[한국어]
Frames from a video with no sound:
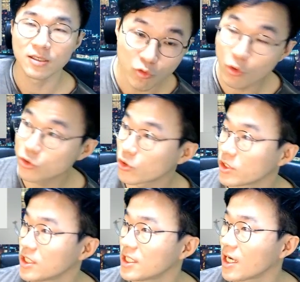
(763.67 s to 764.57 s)

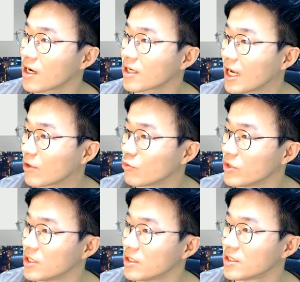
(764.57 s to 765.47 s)
우호적인 시각을 갖고
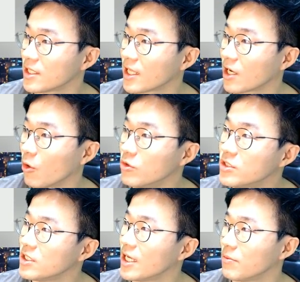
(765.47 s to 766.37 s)
있는 세대가
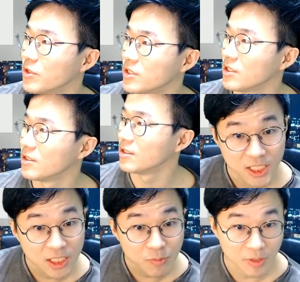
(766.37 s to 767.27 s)
언제냐면은
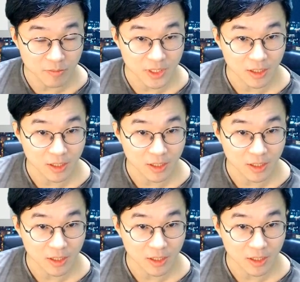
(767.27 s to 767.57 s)
20대입니다